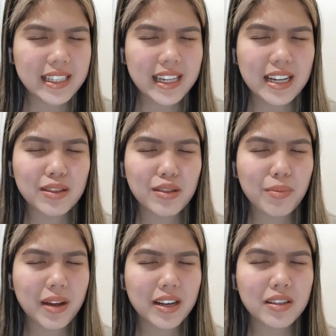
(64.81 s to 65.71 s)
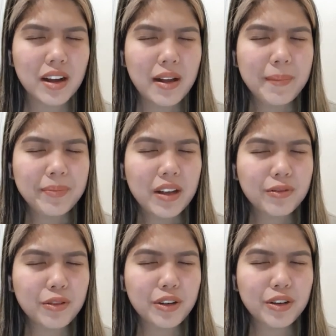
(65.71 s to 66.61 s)
Thank you so much
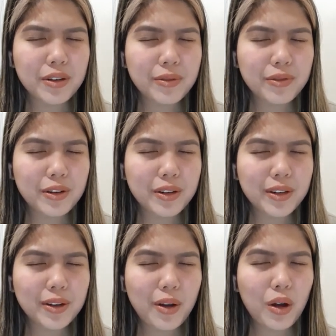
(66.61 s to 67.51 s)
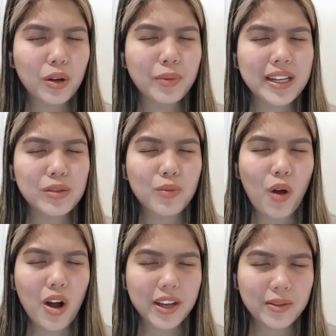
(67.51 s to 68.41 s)
for for always
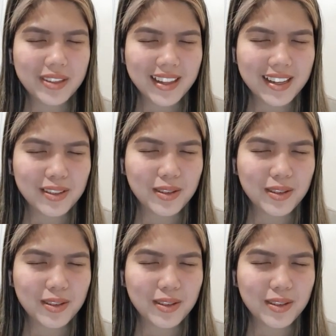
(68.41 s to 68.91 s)
walking with us,